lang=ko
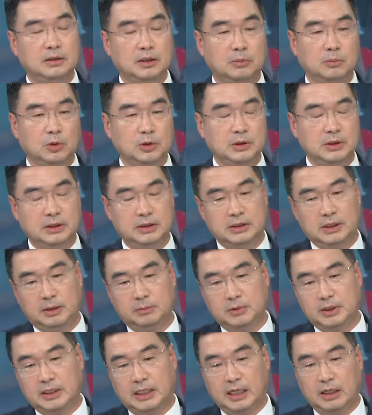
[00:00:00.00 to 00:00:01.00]
정보
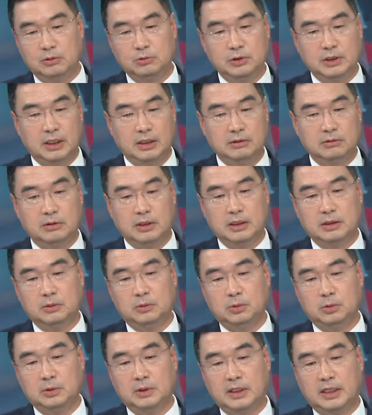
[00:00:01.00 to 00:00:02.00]
시스템은 강우량과
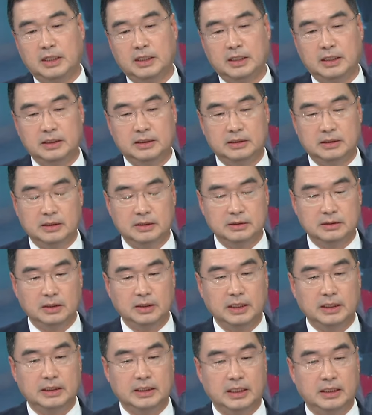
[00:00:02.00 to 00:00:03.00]
토양의
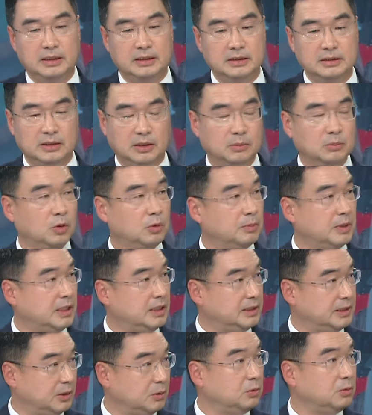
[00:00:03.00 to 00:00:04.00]
특성에 따른
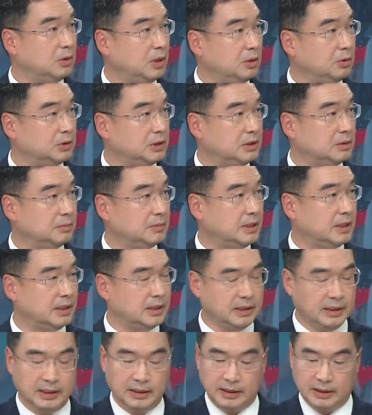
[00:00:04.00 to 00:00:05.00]
정보만을 제공하고
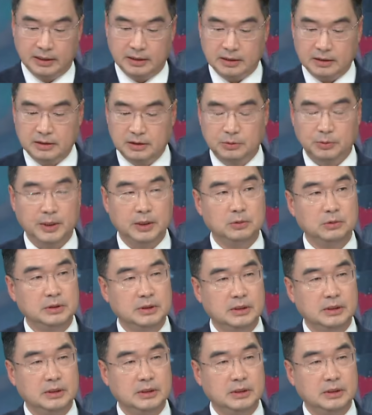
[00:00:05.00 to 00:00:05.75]
있습니다. 그 외에도